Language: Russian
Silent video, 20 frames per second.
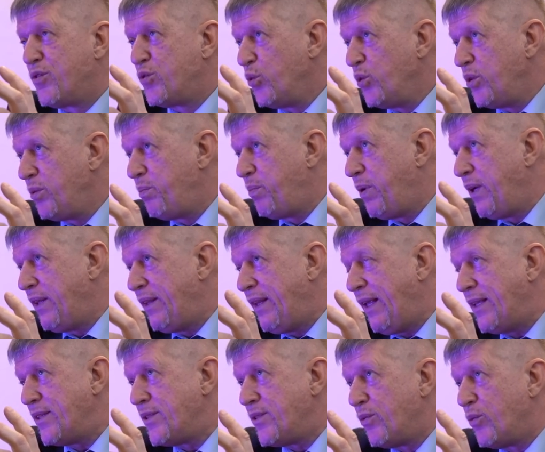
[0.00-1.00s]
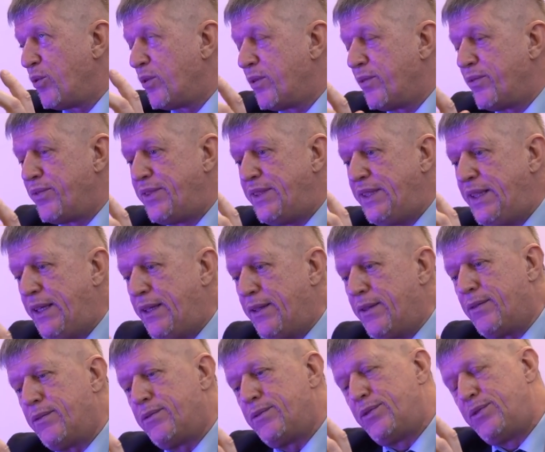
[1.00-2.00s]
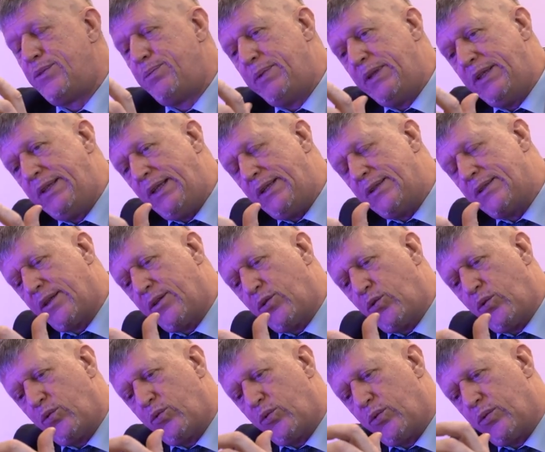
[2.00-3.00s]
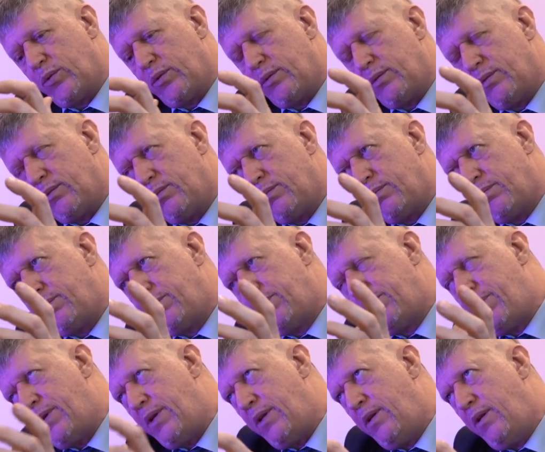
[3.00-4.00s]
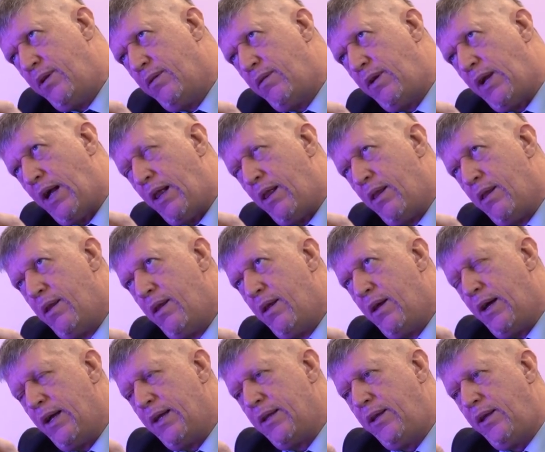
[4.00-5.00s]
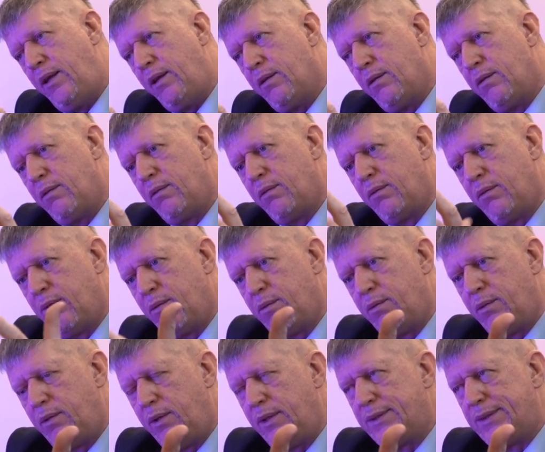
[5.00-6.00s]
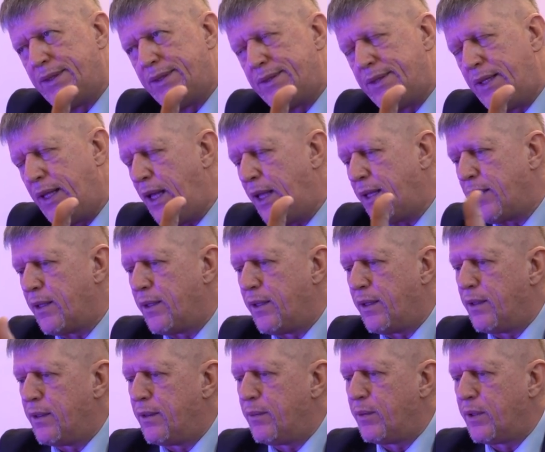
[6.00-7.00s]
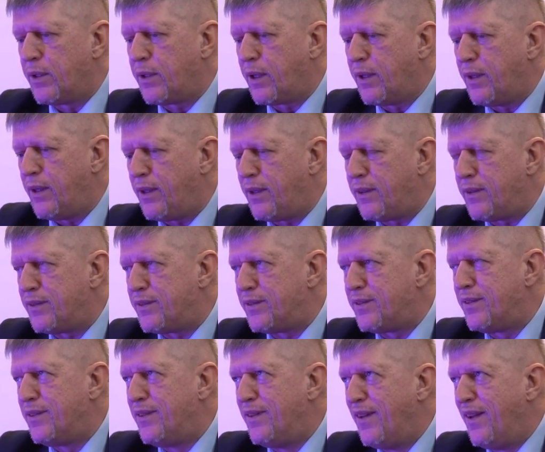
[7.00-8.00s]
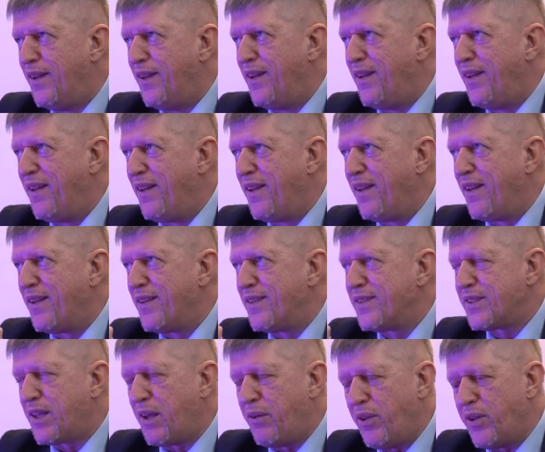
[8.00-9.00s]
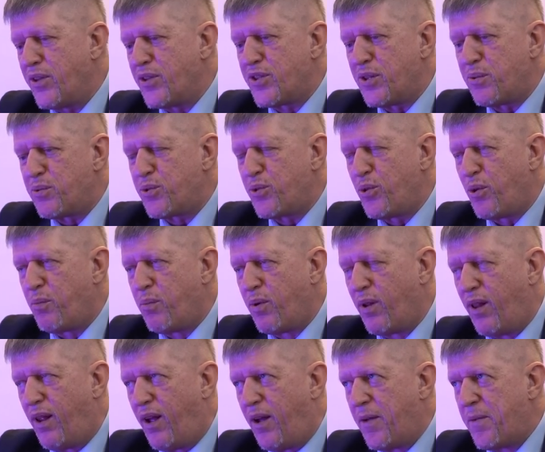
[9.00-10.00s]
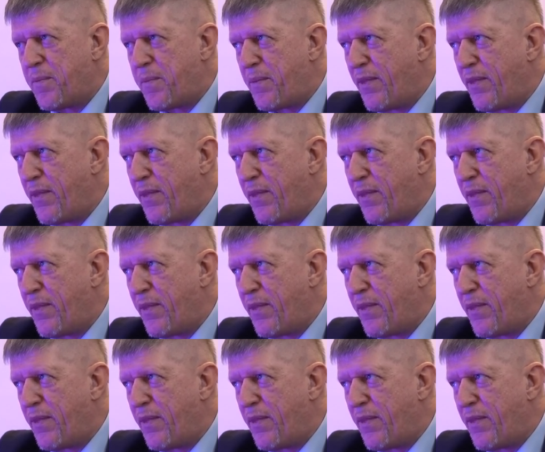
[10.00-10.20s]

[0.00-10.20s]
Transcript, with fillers: Суть претензий, вот все претензии, которые он предъявлял, они ну, несостоятельны. Мы когда с Ковидишем что было?